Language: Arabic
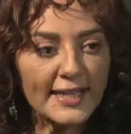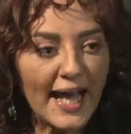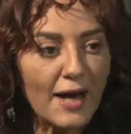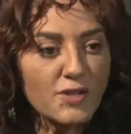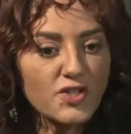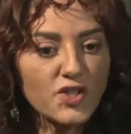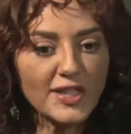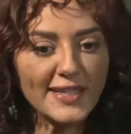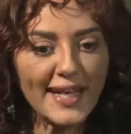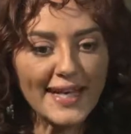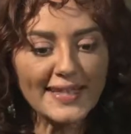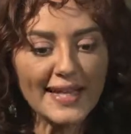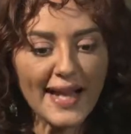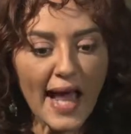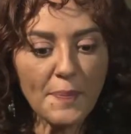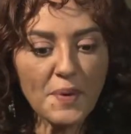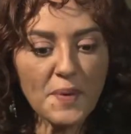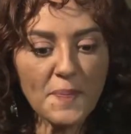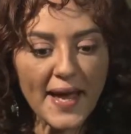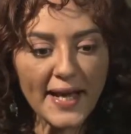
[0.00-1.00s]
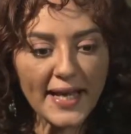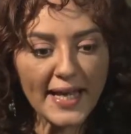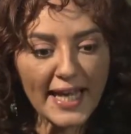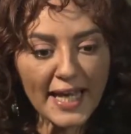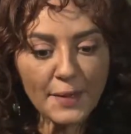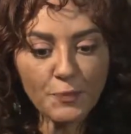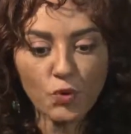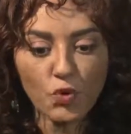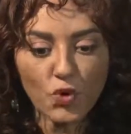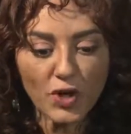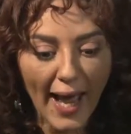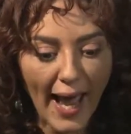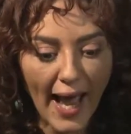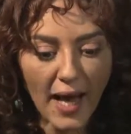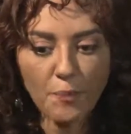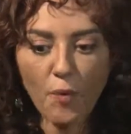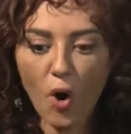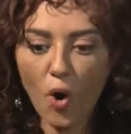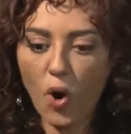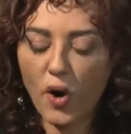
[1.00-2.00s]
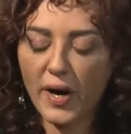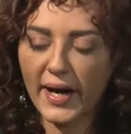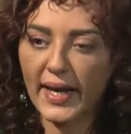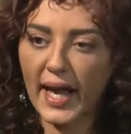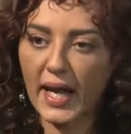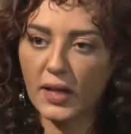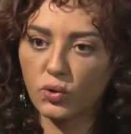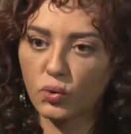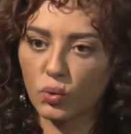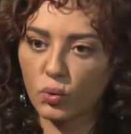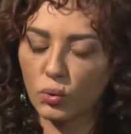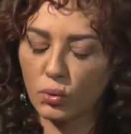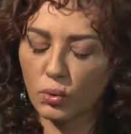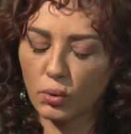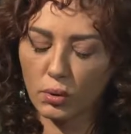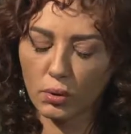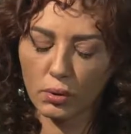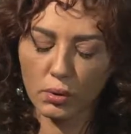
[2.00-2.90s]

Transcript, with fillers: انت عاوزه يتقتل قبل ما نجيبه ونحاكمه هو ورجالته